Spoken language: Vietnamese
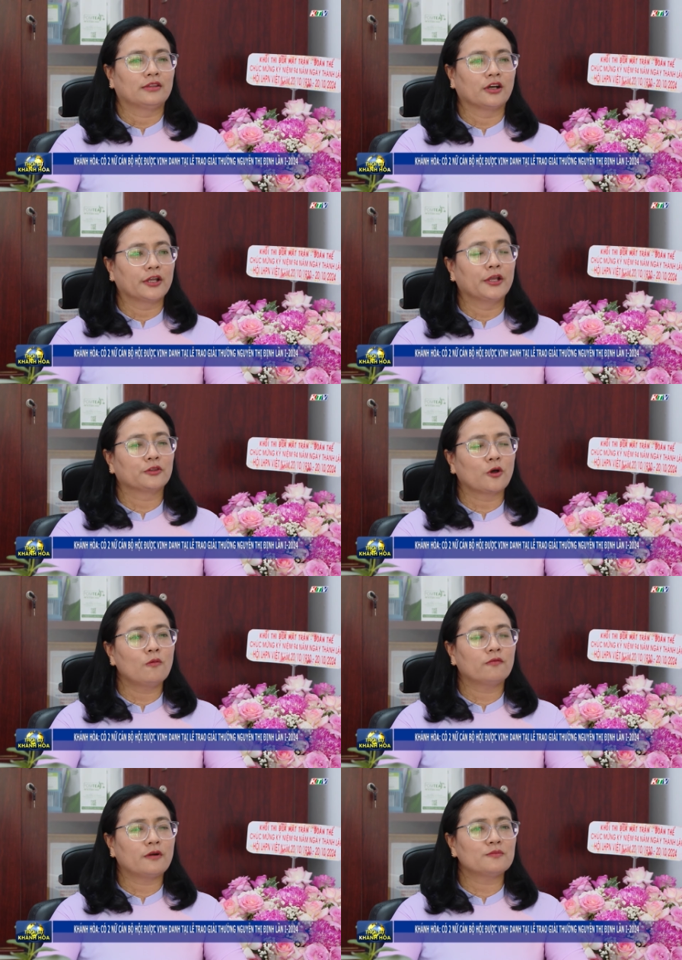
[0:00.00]
thực hiện
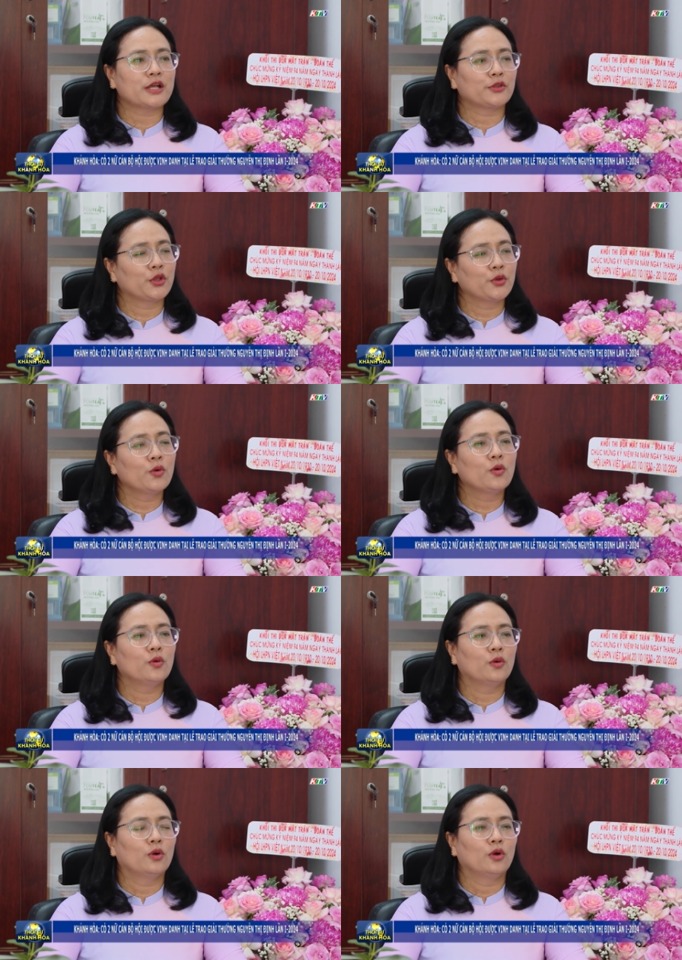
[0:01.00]
tốt phong trào thi đua,
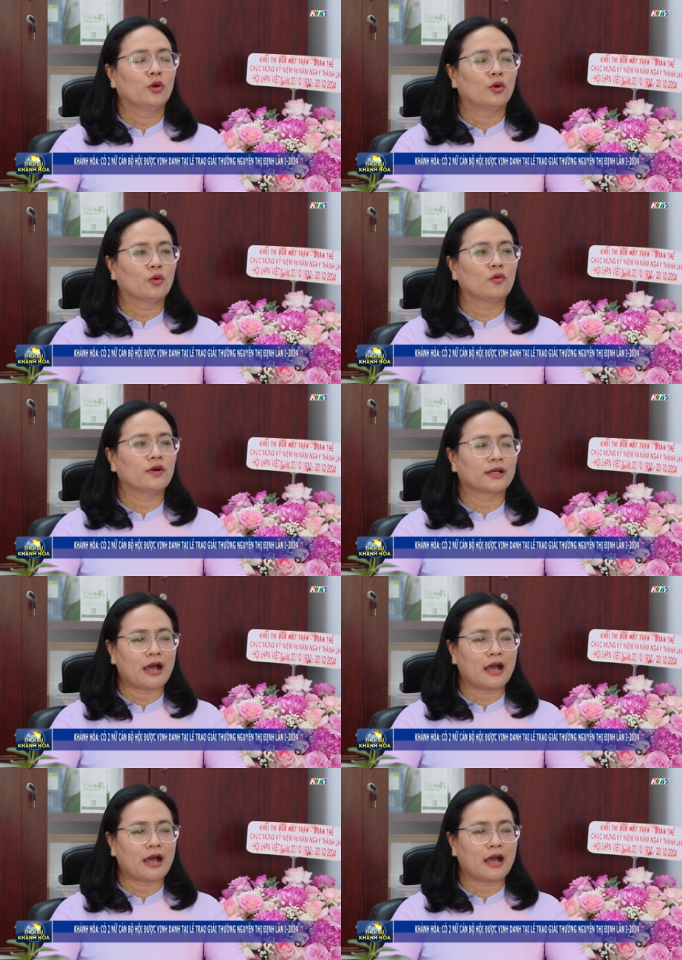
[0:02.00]
cuộc vận